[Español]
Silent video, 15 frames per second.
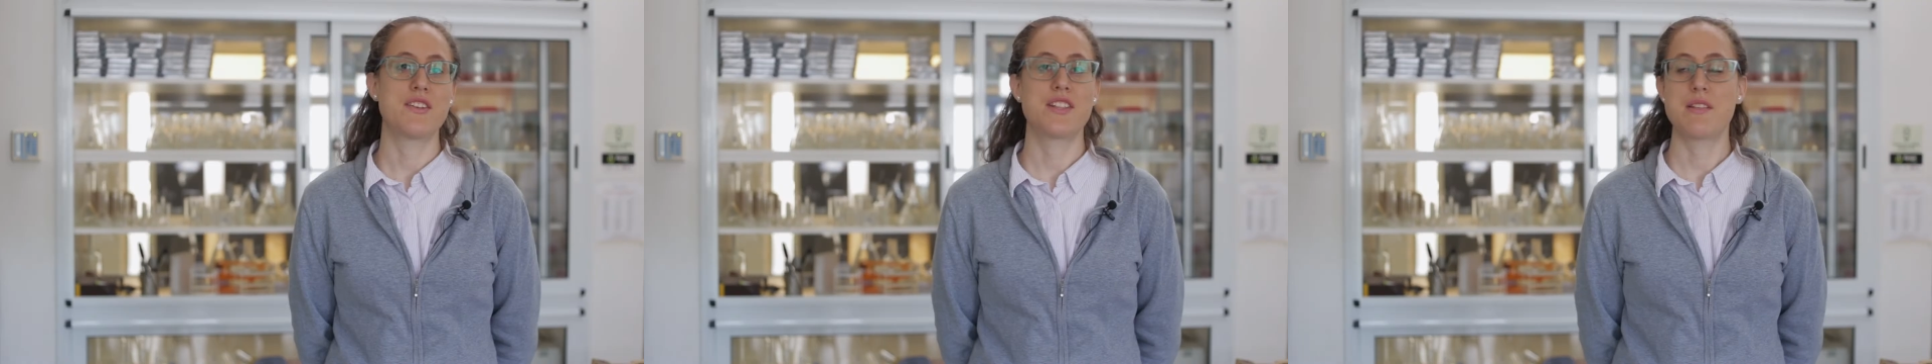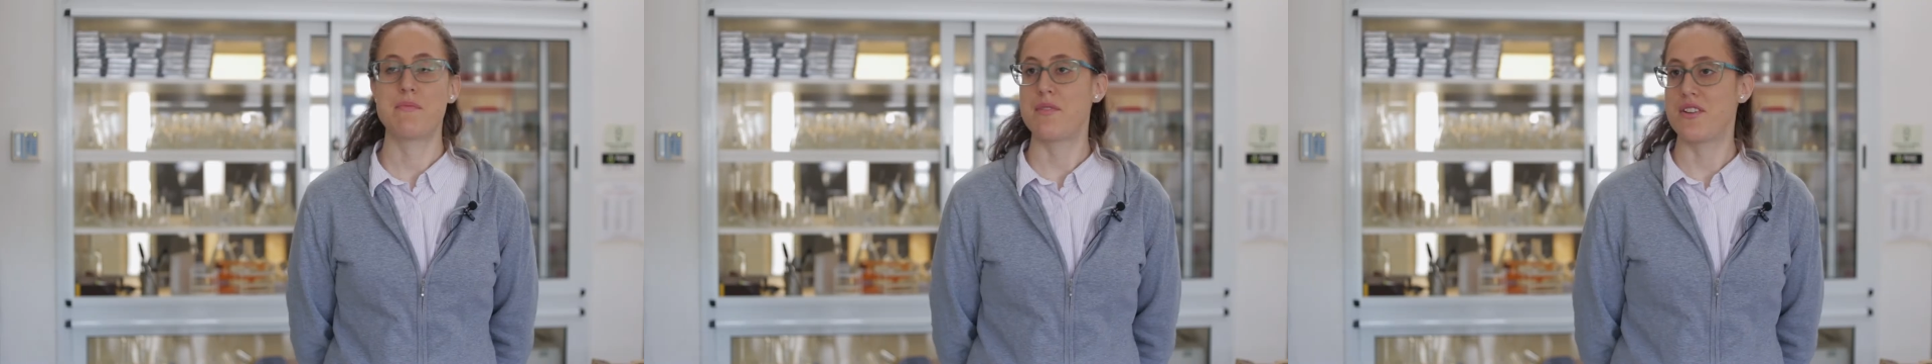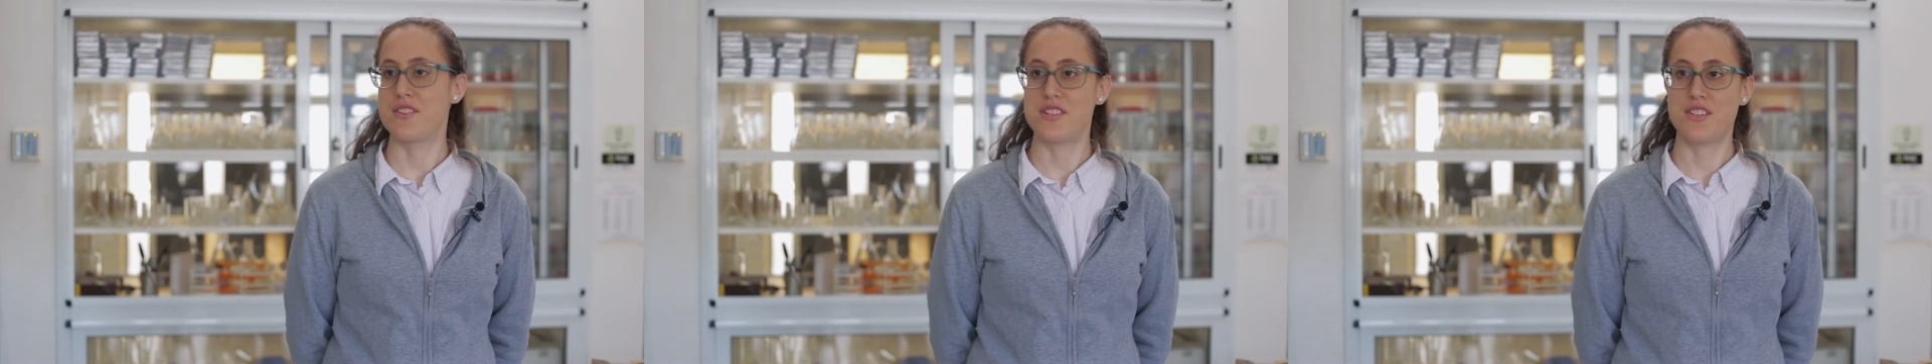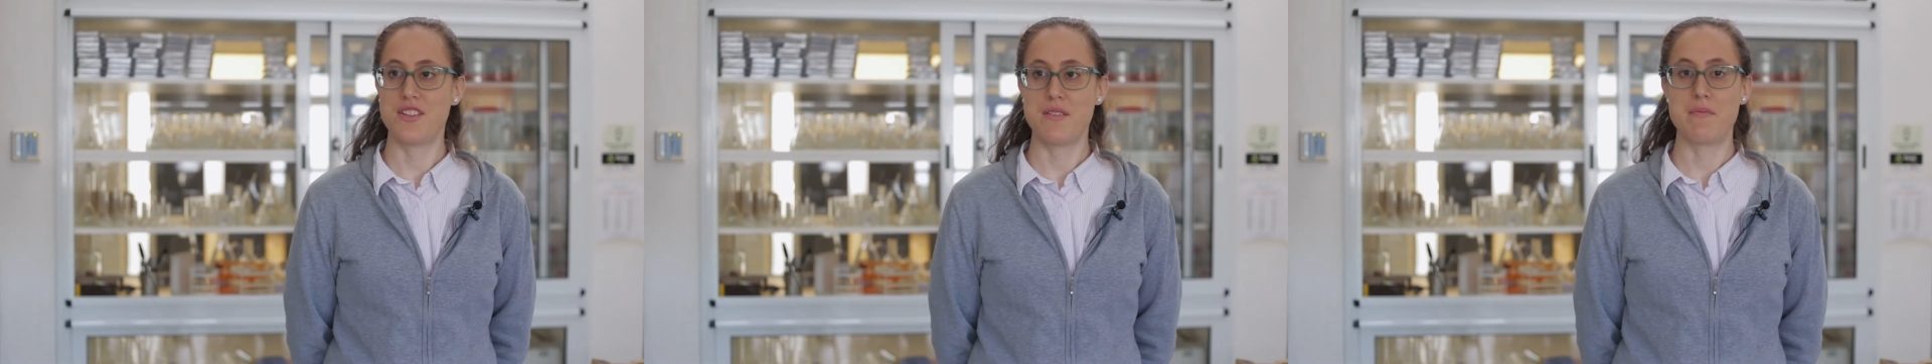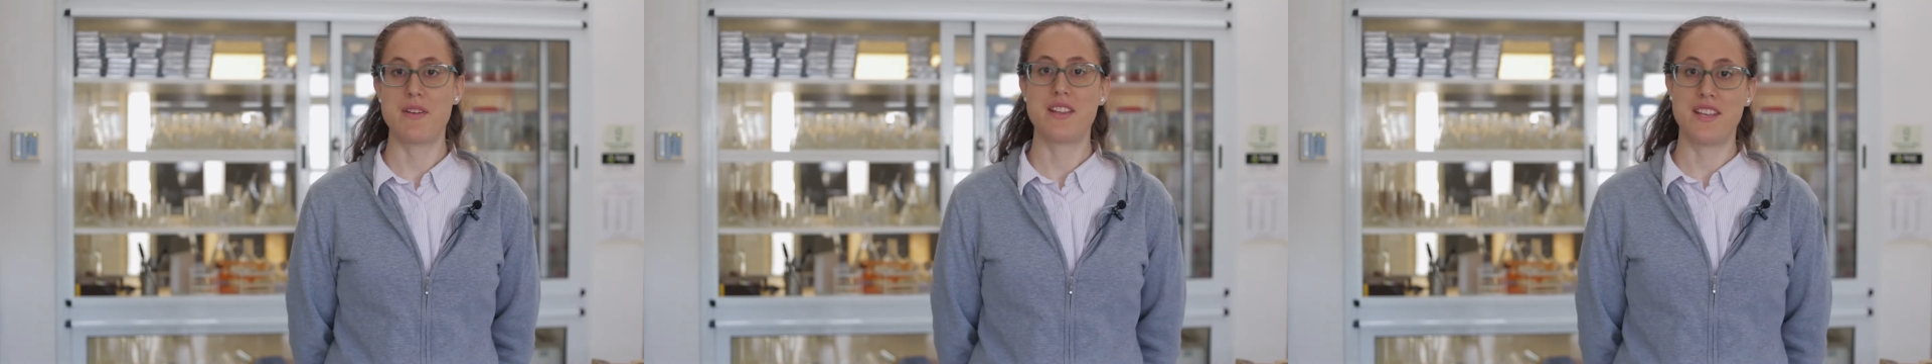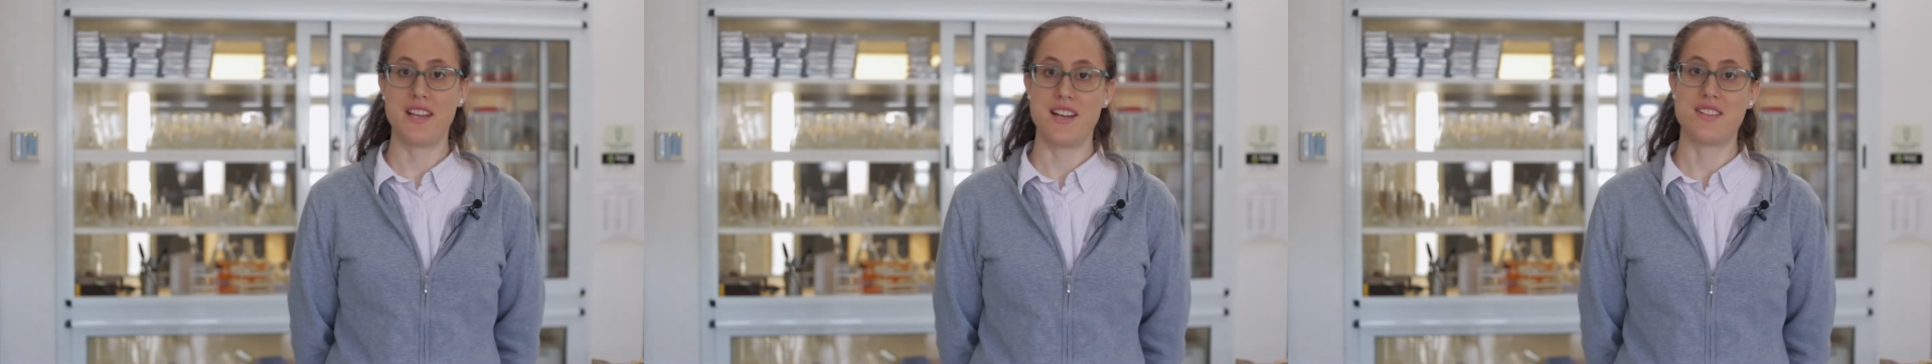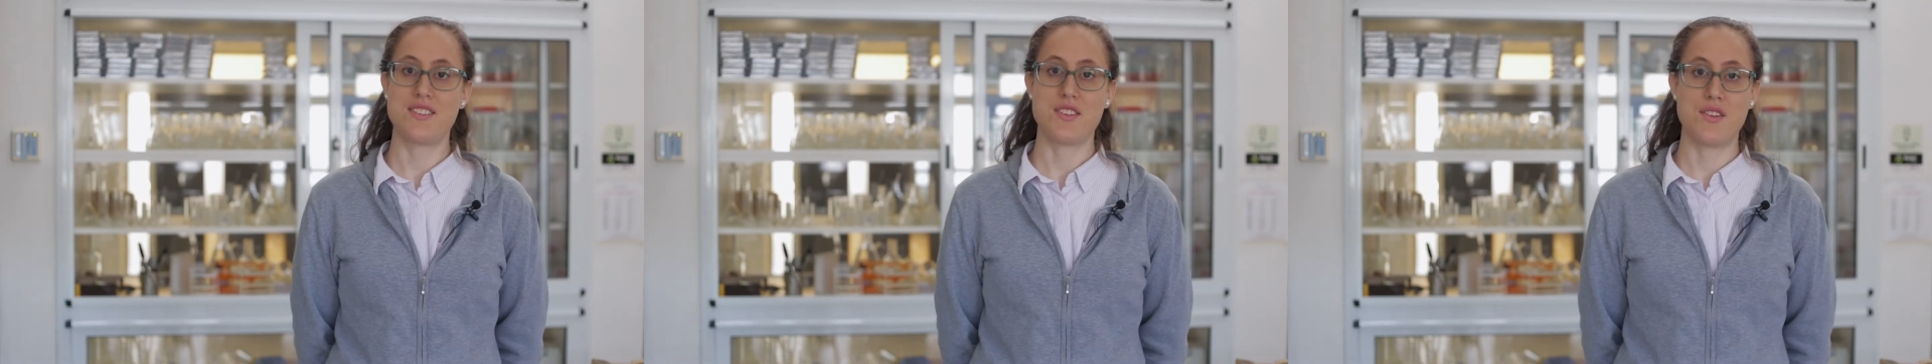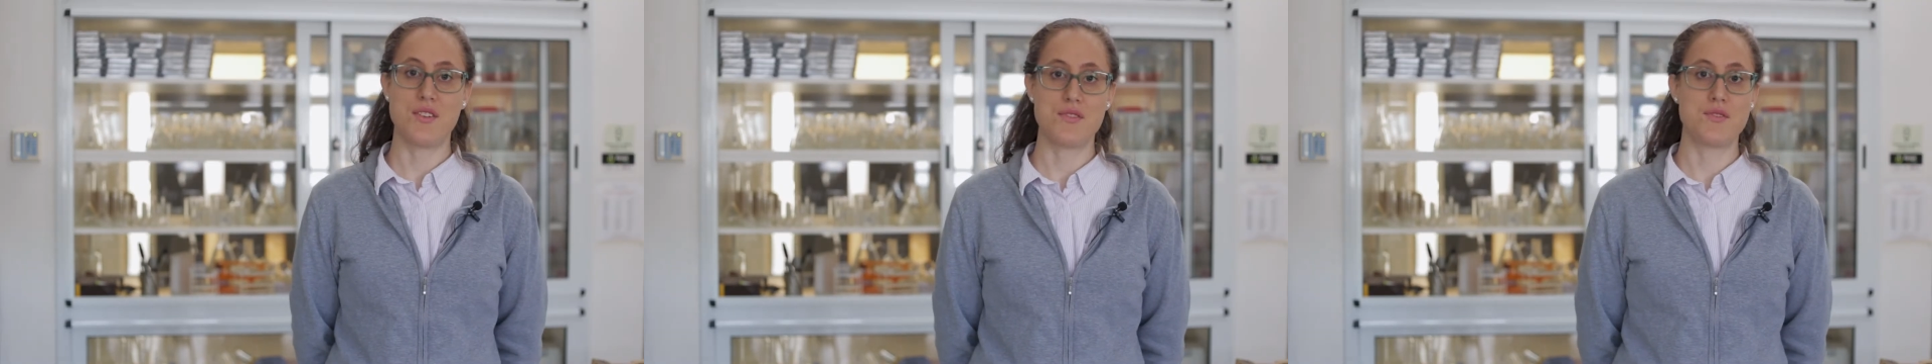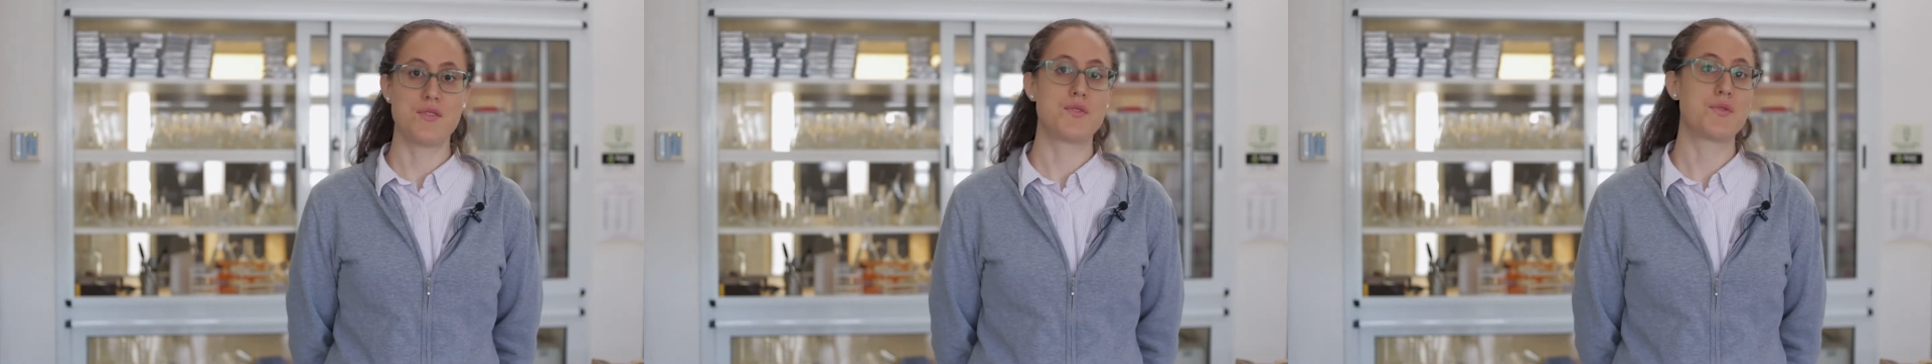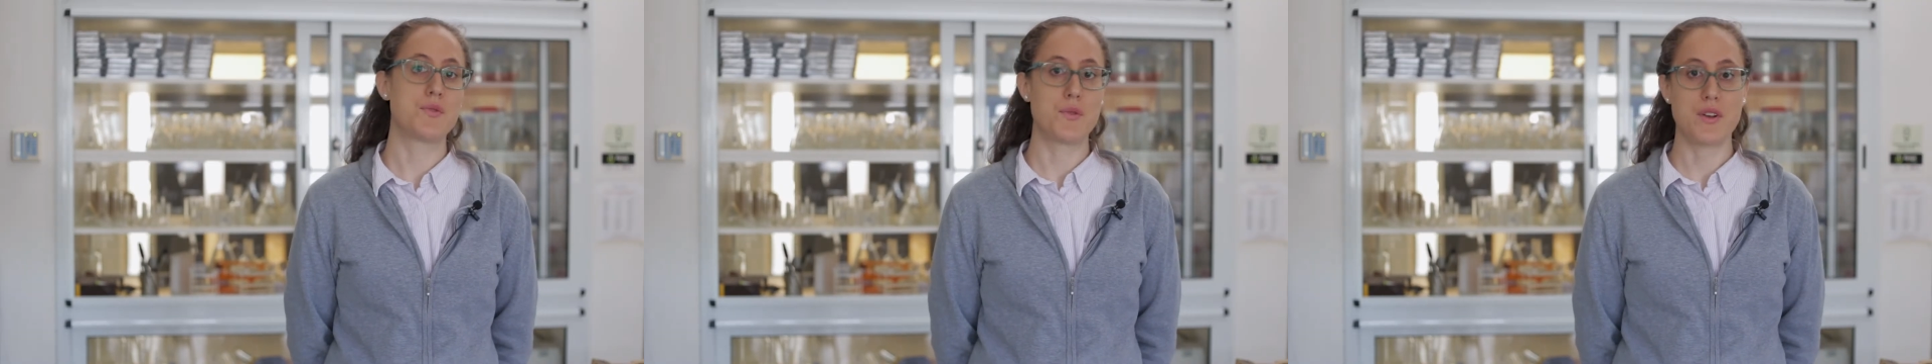Este proyecto de
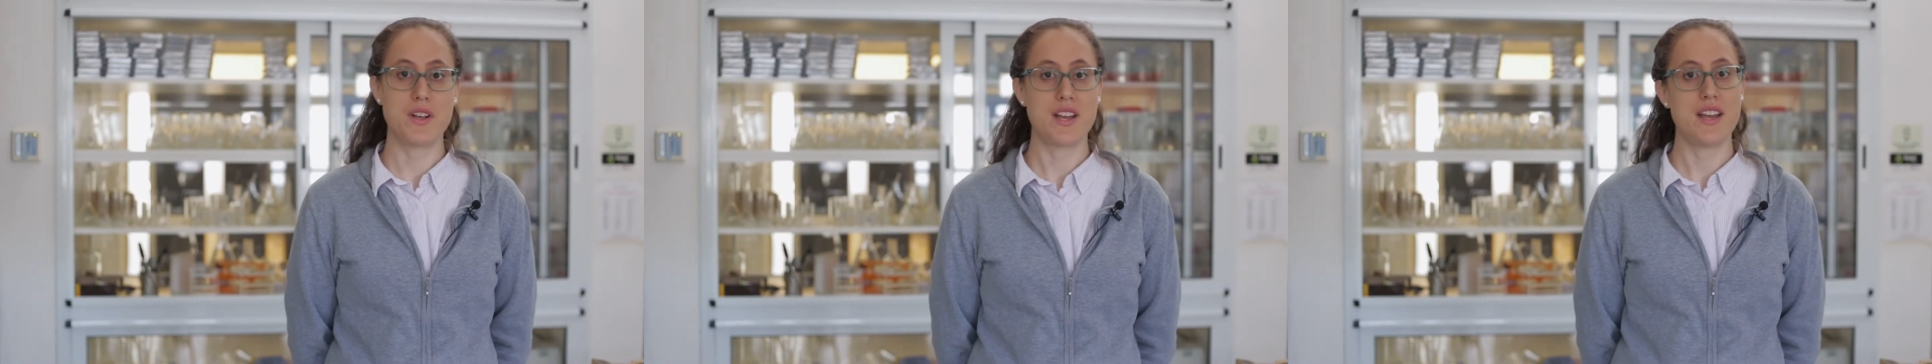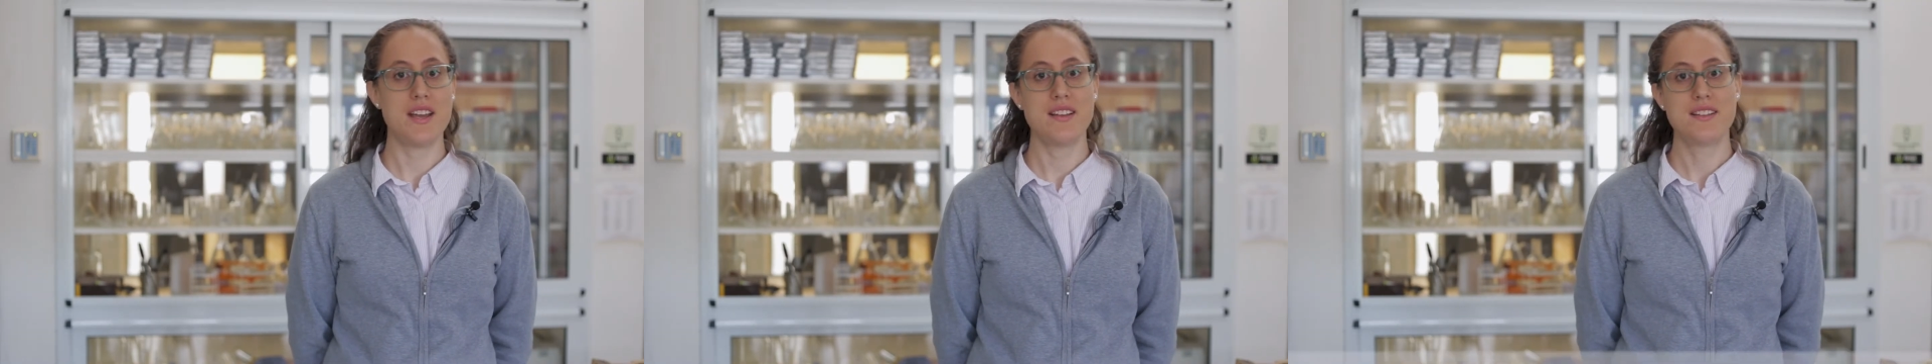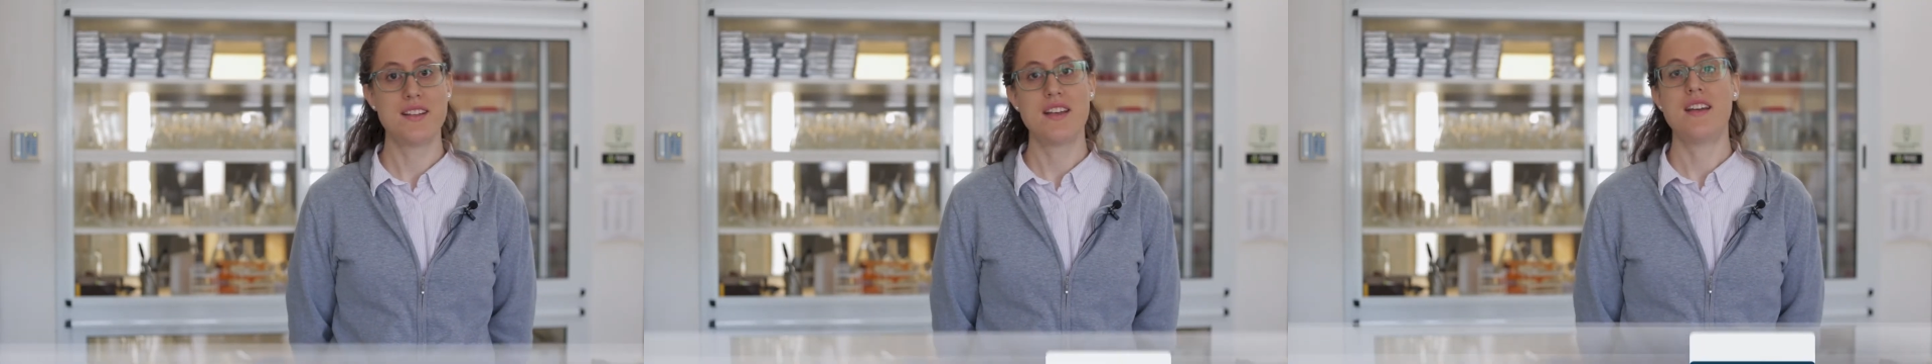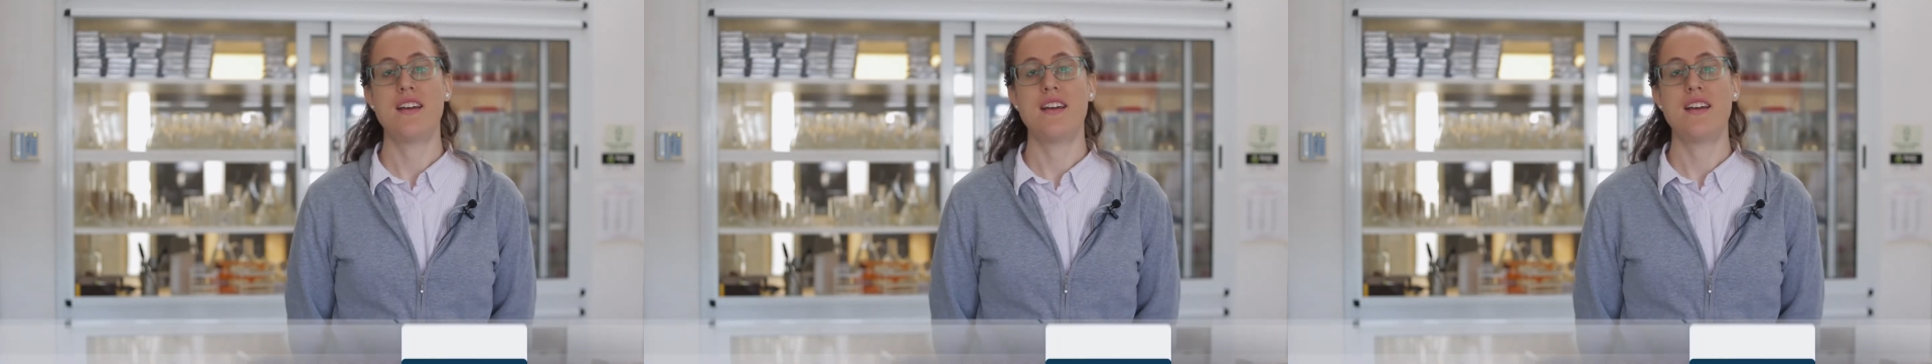investigación surge